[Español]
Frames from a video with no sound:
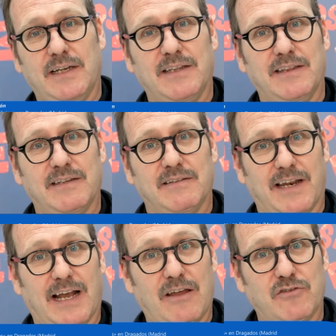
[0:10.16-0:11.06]
aquí
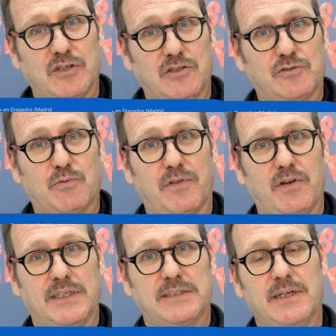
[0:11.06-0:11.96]
en Dragados y
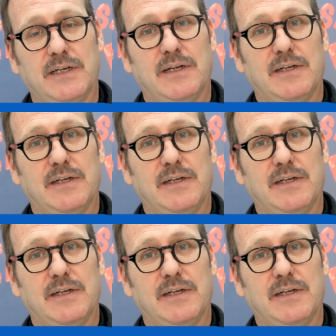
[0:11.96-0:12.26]
Construcciones,